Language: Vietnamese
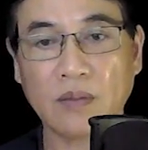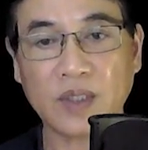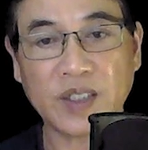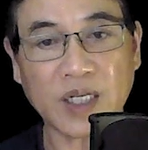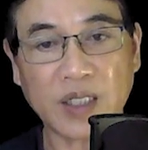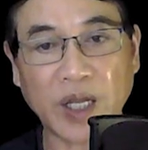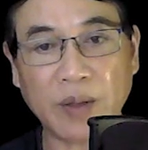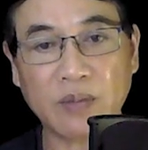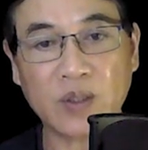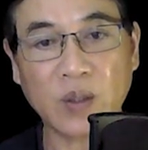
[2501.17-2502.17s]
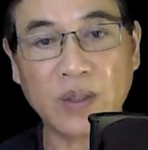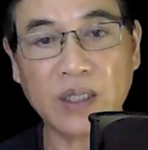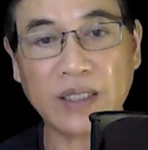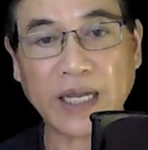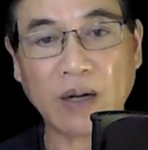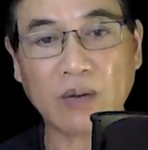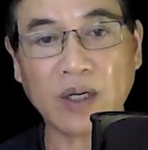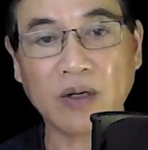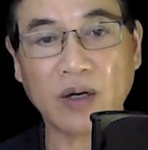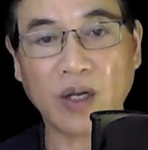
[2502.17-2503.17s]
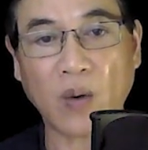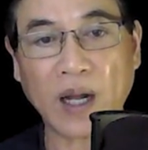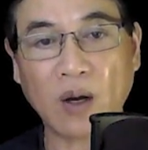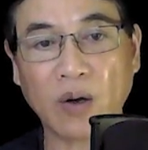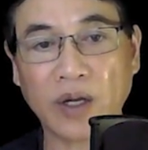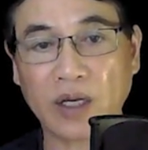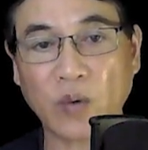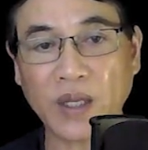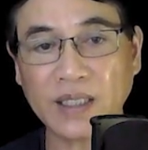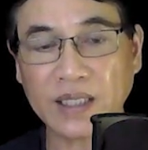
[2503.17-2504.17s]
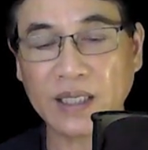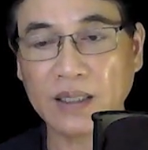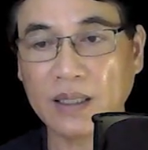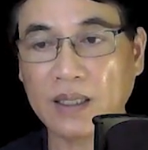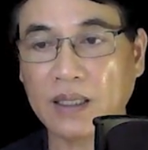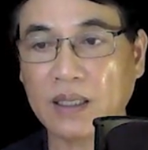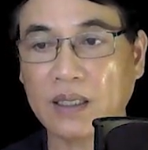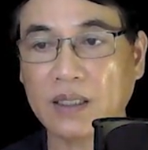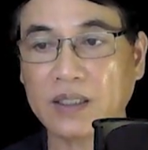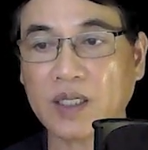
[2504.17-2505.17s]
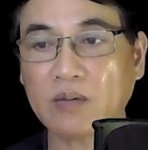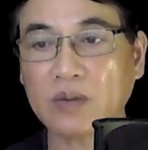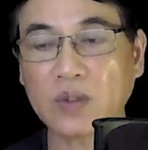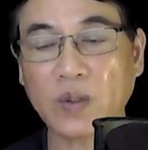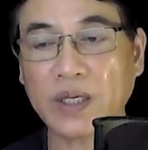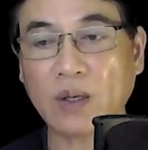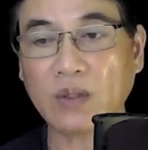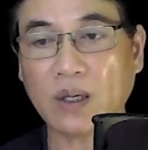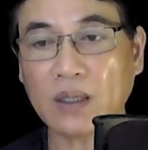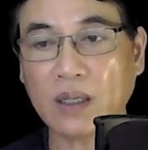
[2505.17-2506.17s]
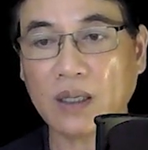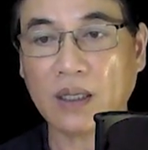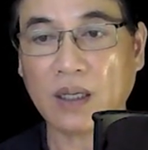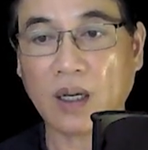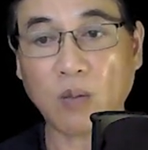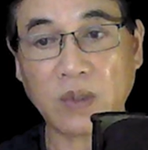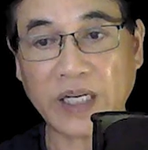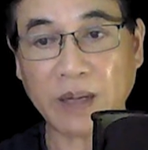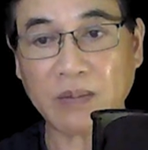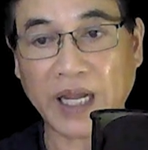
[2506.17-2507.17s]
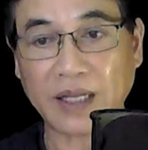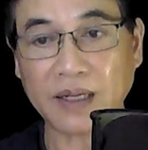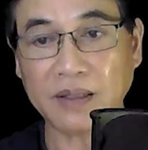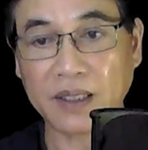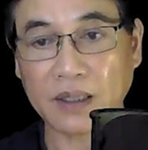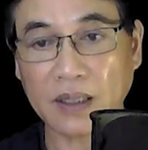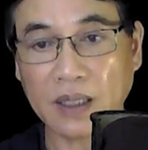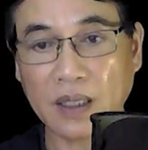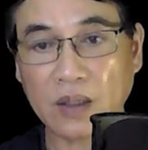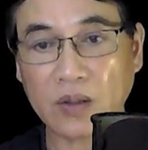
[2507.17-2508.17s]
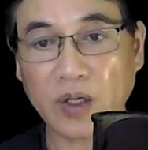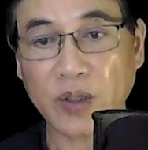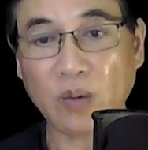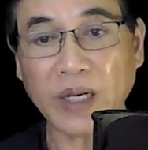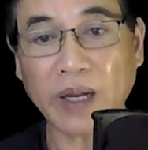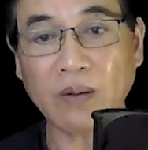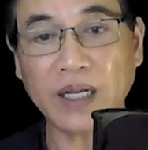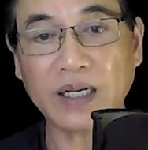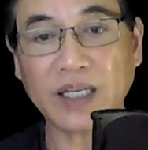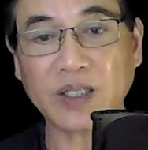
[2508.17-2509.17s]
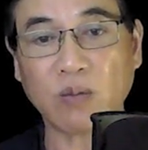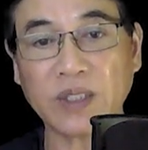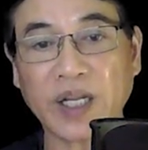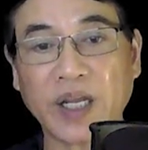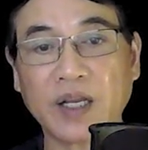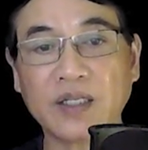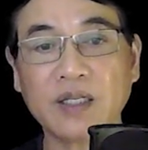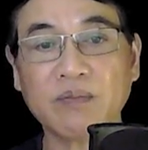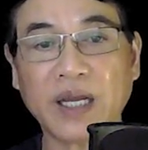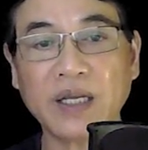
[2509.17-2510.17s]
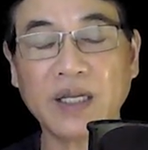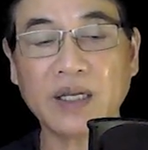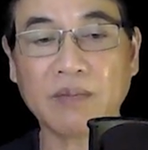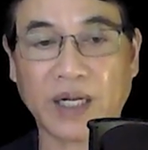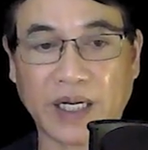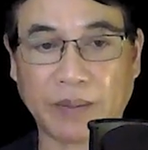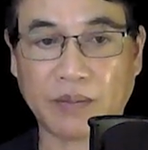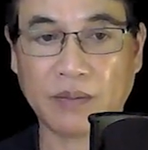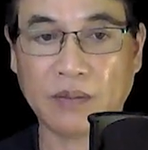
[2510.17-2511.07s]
Chắc thêm xô nước vào cái nồi hoa hồi quế chi. Xong xuôi đâu đó, ông khép lại cánh cửa, rồi cũng leo lên cái chõng tre trước mái hiên mà nằm.